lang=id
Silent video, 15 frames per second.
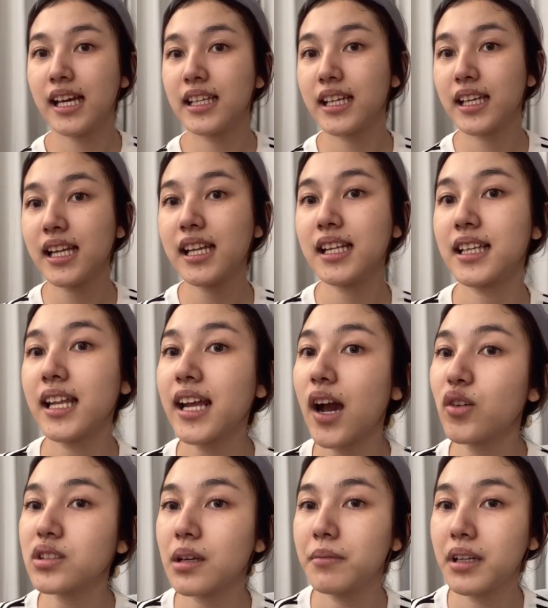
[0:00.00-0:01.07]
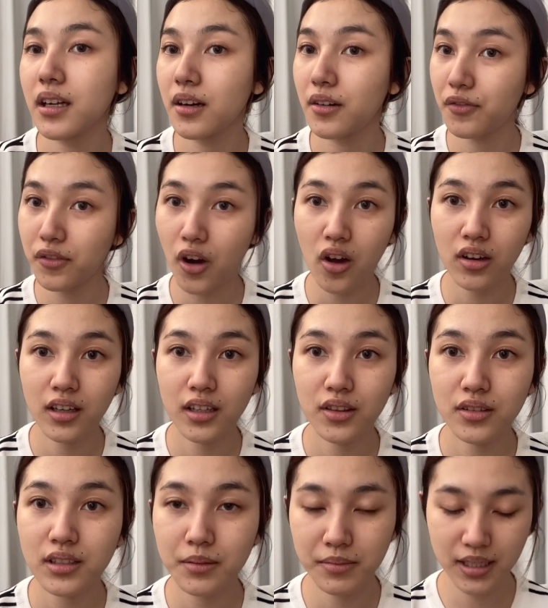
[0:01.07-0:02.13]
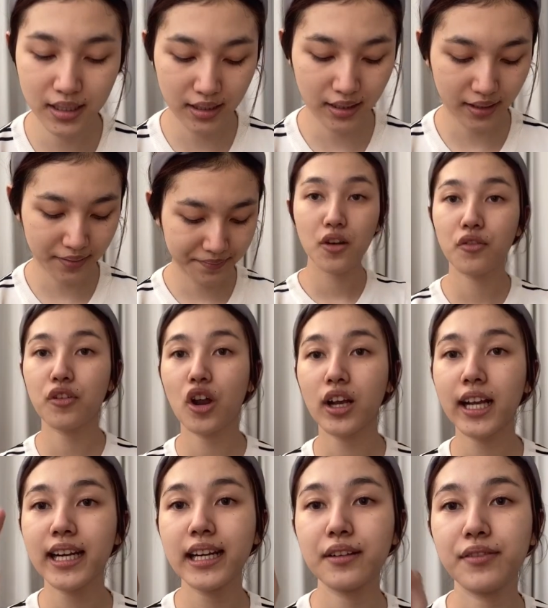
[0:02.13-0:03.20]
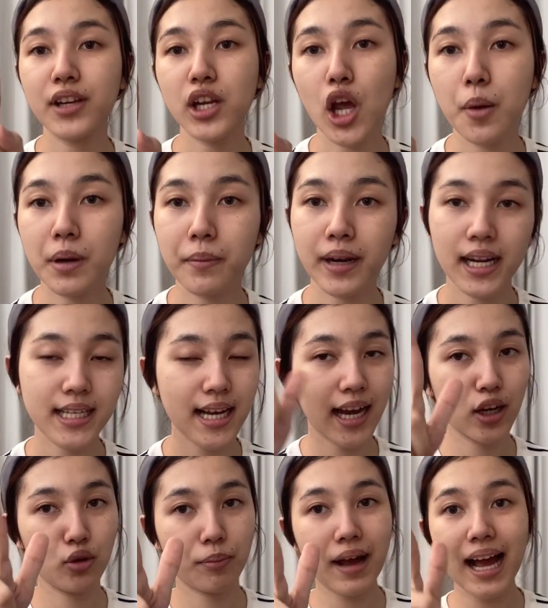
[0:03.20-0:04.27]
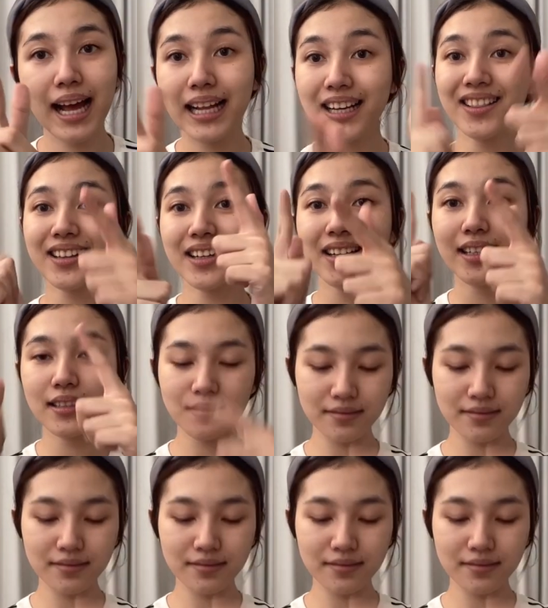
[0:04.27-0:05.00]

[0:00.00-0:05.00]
Jadi di sini aku sambil ngevlog gitu sebenarnya. Vlognya dari video yang berbeda, jangan lupa nonton.